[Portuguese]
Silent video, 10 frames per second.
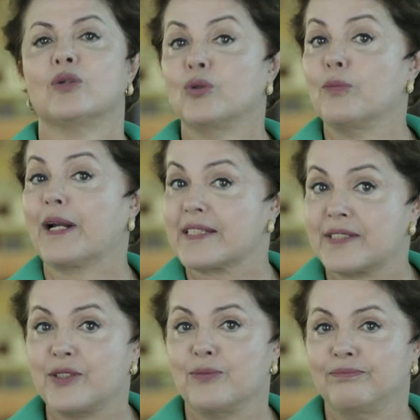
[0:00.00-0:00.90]
no
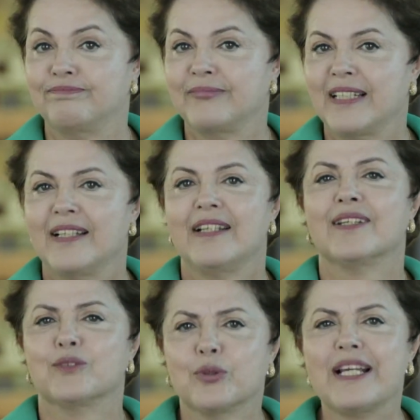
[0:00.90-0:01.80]
Brasil.
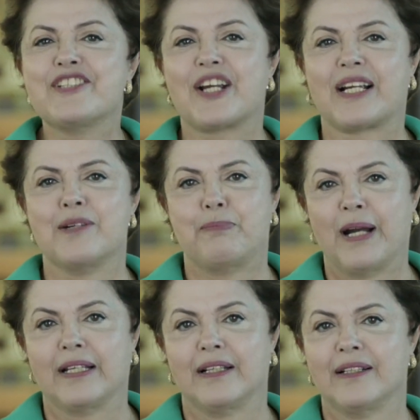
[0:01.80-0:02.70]
Durante a
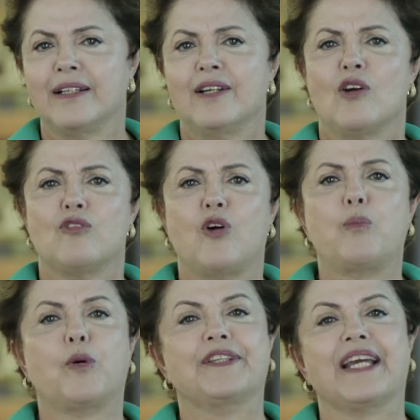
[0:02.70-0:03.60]
campanha,
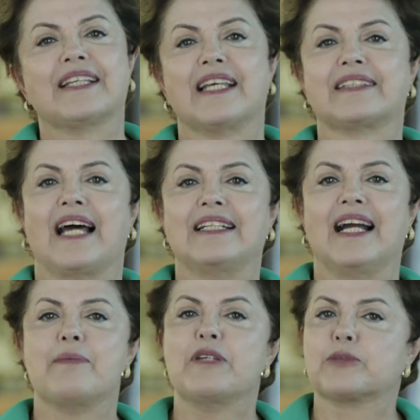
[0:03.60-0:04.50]
vou poder
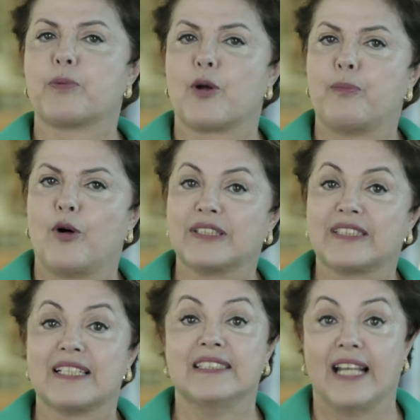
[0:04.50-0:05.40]
detalhar minhas
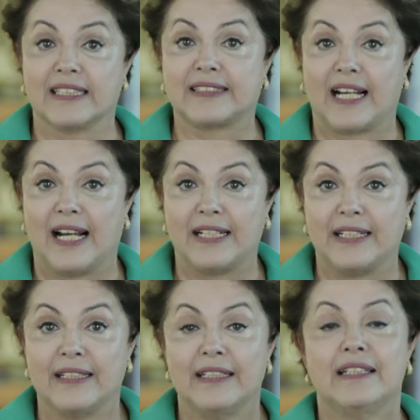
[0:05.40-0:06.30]
propostas nesta
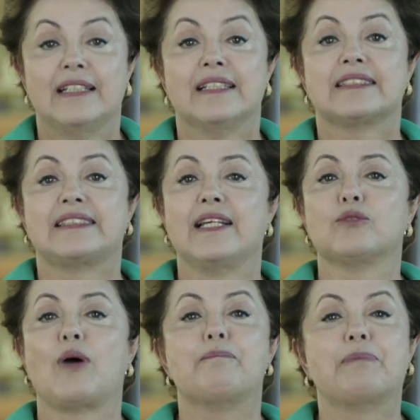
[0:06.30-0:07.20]
área,
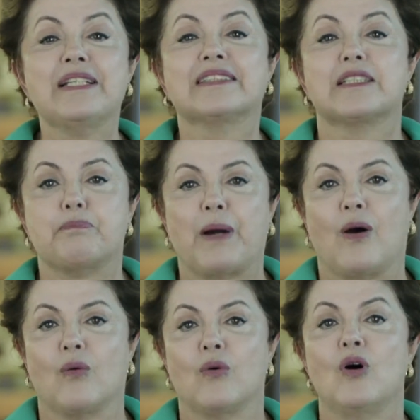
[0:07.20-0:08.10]
sendo a
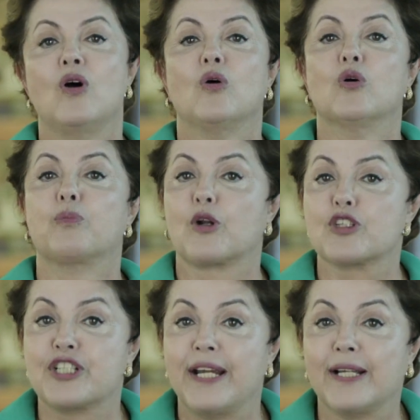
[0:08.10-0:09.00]
principal o
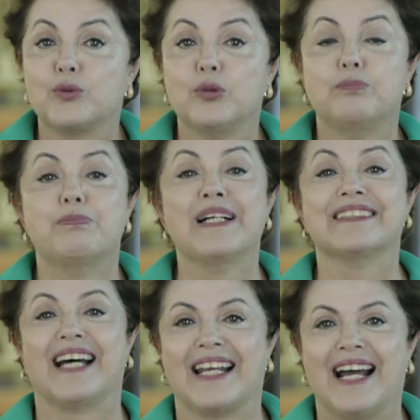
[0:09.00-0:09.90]
projeto
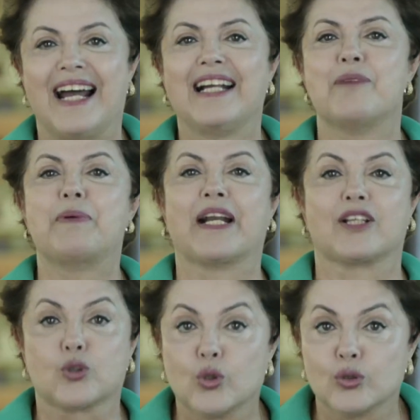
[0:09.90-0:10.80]
Banda Larga
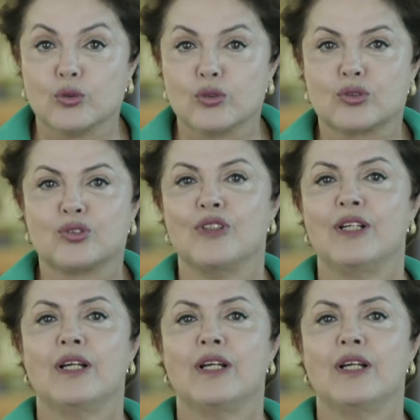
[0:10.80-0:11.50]
para Todos,